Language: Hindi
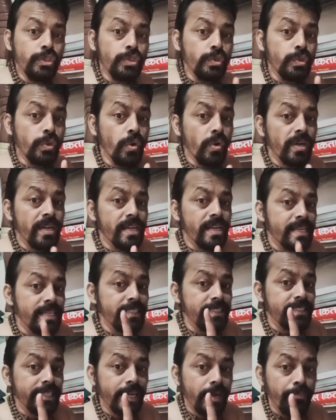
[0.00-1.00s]
योग की
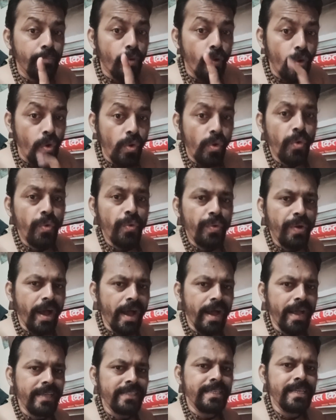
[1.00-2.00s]
जगह भोग हो
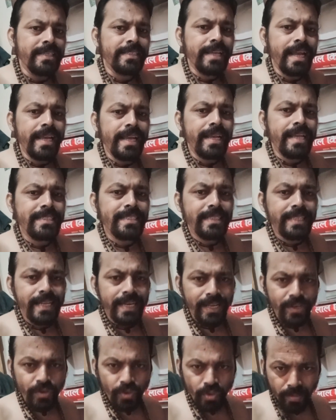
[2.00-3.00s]
रहा है शिक्षाएं कैसे दे
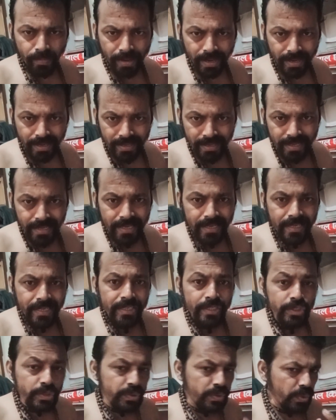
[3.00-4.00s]
रहे हैं लोग बाग
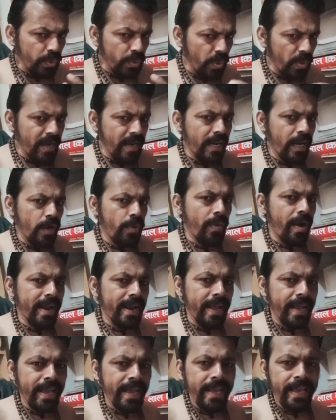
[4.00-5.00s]
योग करवा
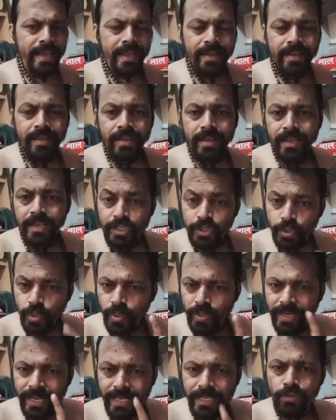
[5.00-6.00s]
रहे हैं
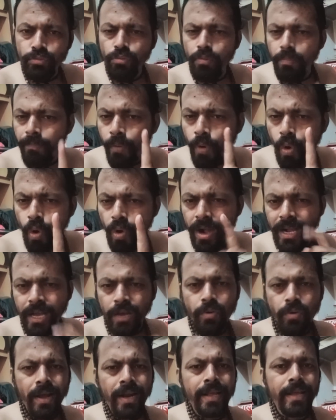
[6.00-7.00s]
योग नहीं वो भोग
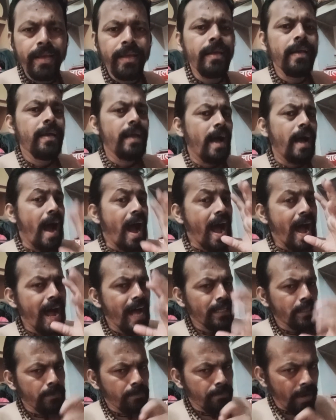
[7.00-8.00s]
करवा रहे हैं
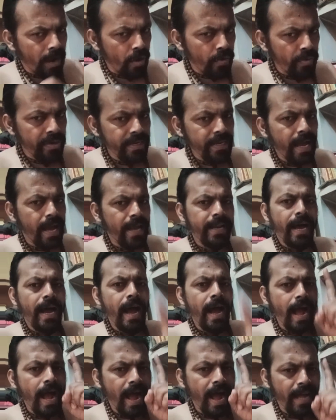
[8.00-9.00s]
हाथ पांव हिलाना
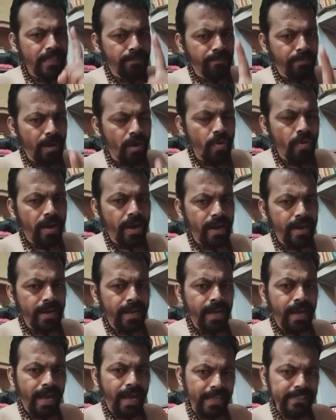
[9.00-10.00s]
हाथ पांव करना
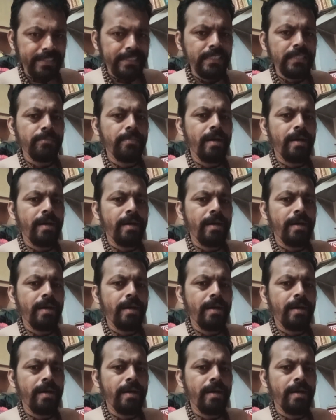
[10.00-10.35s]
अच्छी